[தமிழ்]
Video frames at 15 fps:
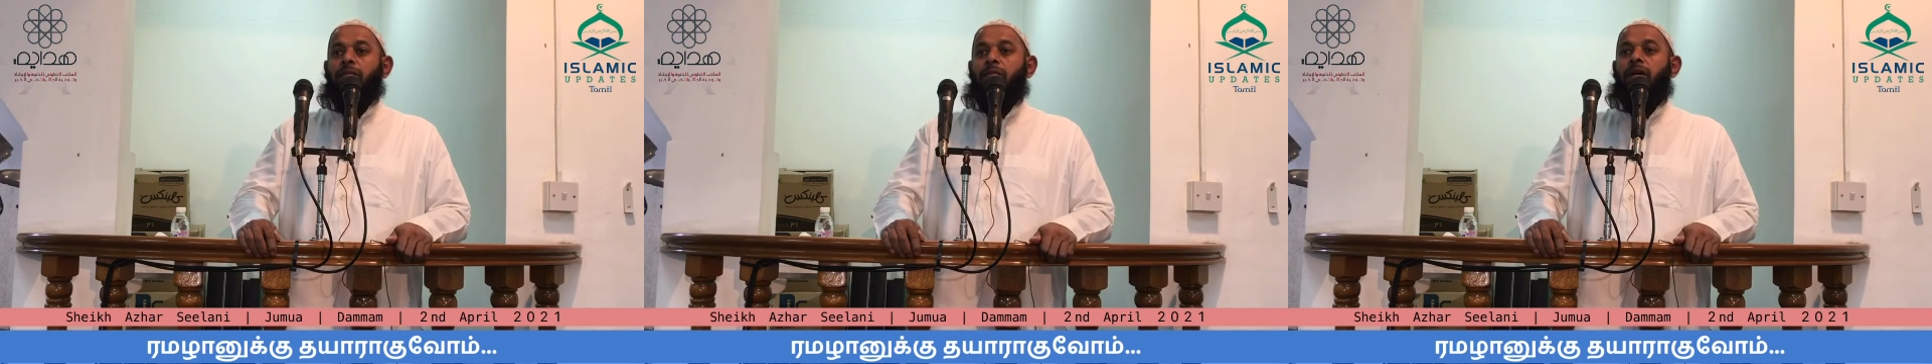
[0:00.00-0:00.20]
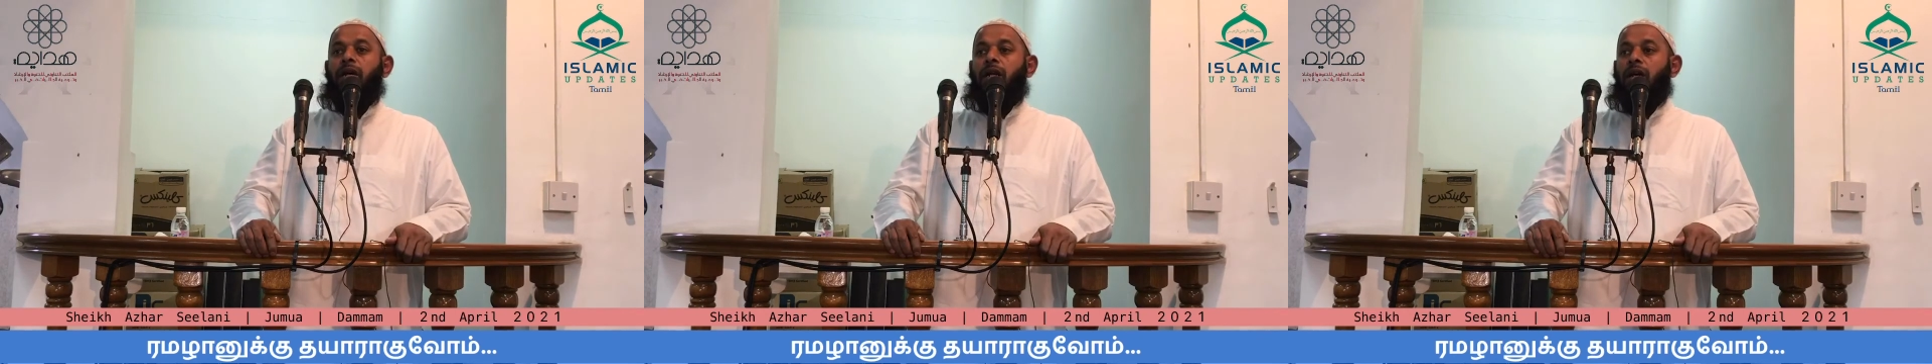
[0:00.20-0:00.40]

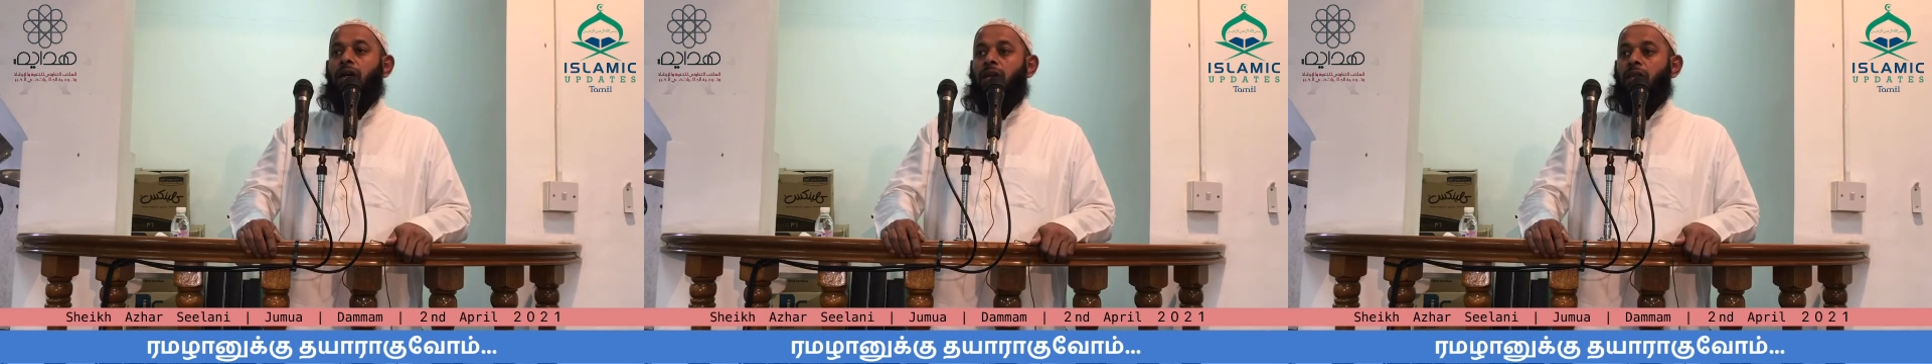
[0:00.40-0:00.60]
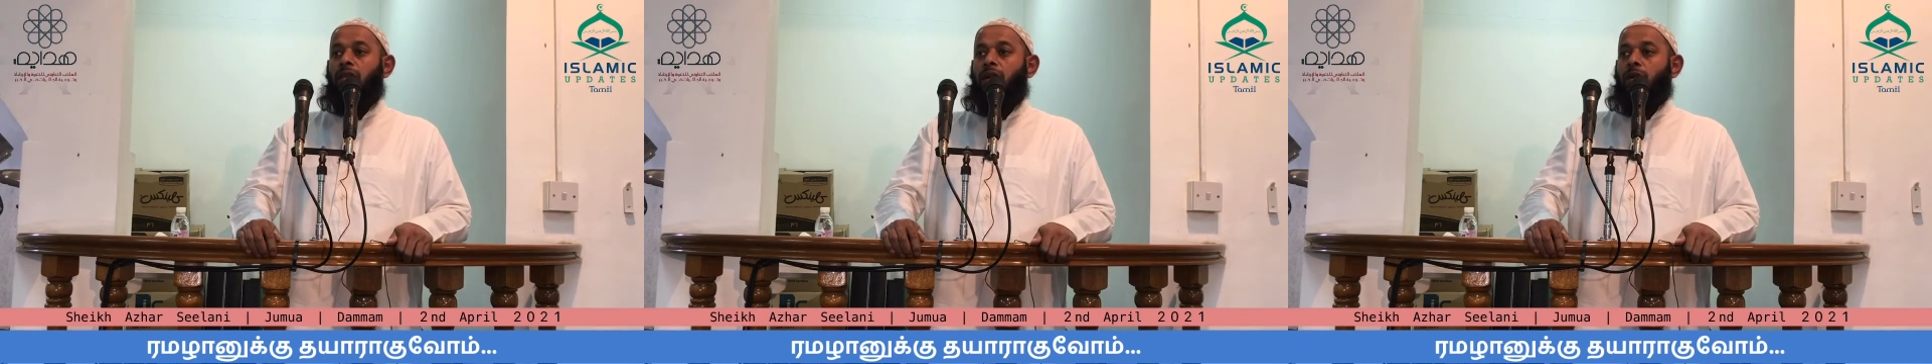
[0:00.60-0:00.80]
மாறாக
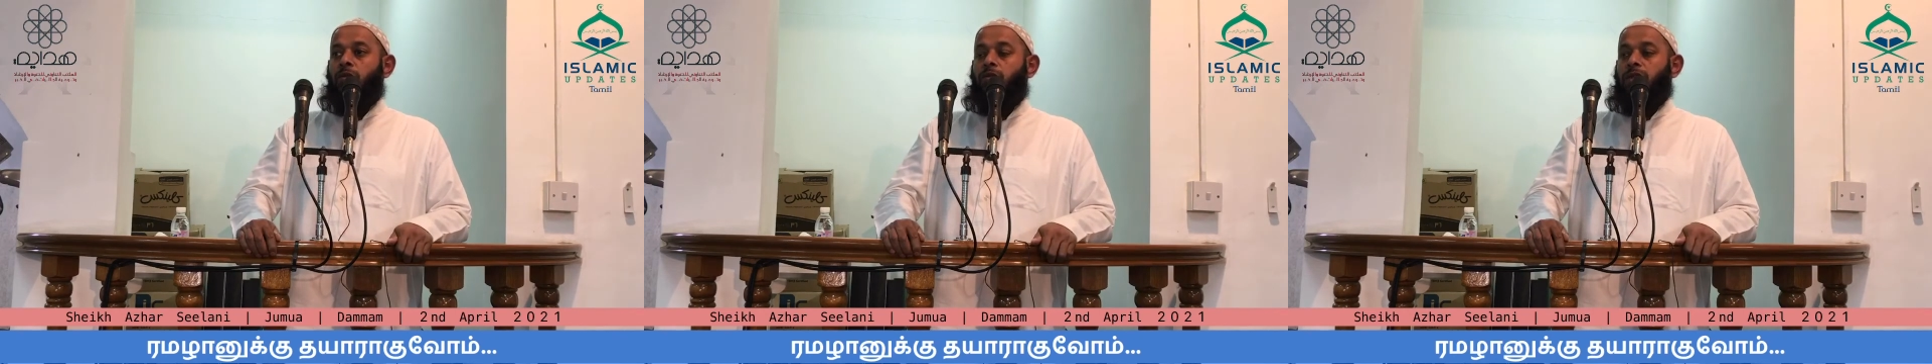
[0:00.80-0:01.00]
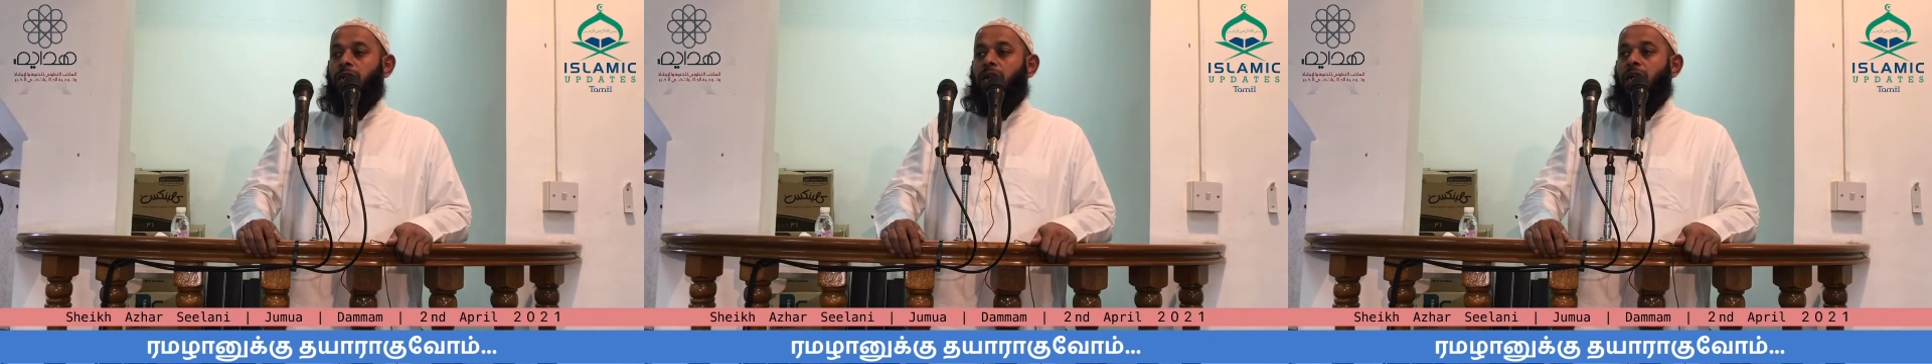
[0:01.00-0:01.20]
அல்லாஹு
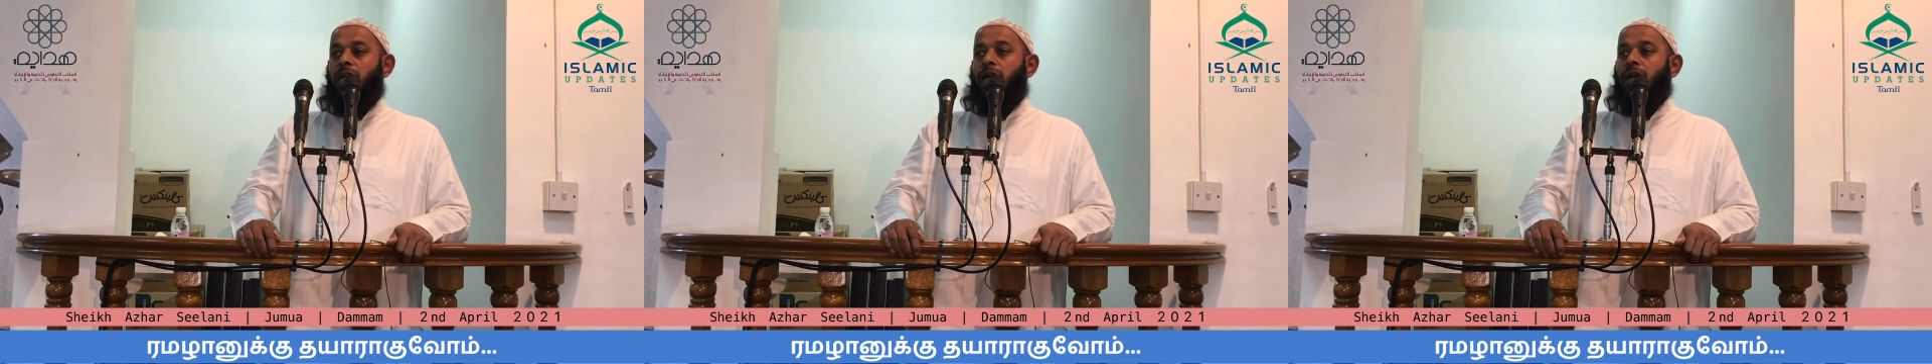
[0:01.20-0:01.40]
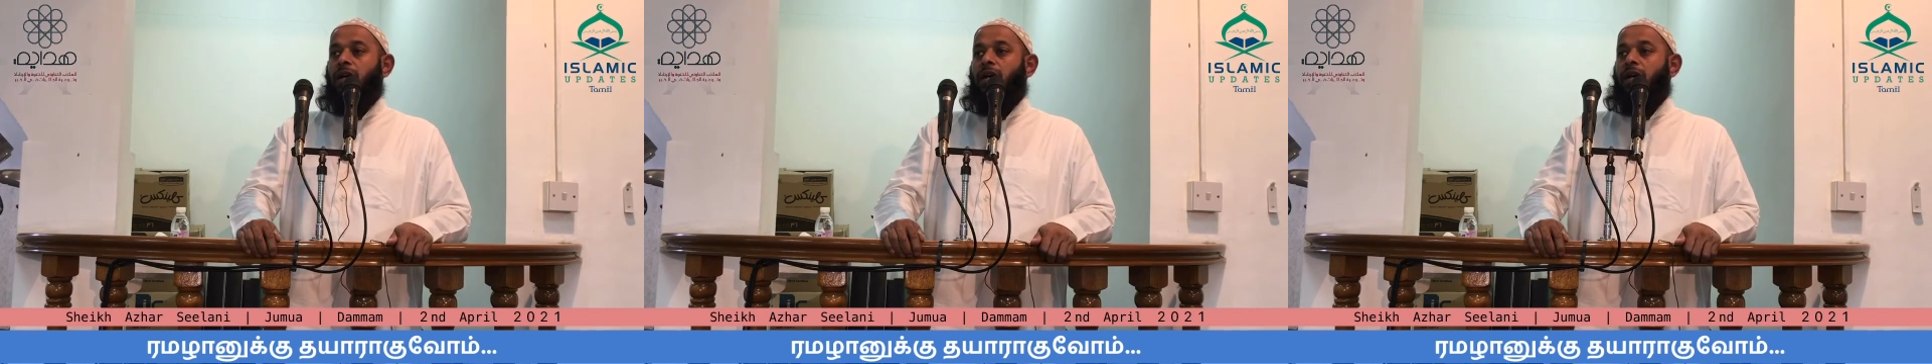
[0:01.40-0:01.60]
தாலா